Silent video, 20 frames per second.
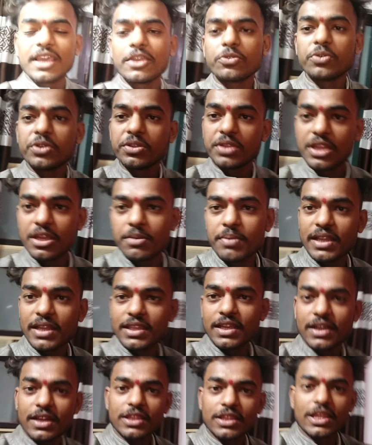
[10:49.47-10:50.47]
हैं थोड़ी देर
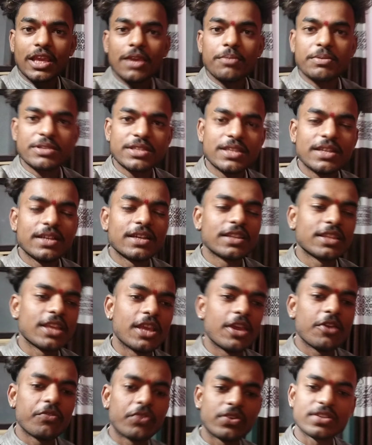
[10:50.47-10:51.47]
बातें करते हैं मस्ती करते
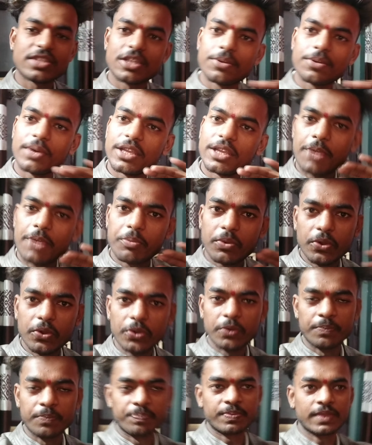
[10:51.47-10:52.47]
हैं फिर उसके बाद आपको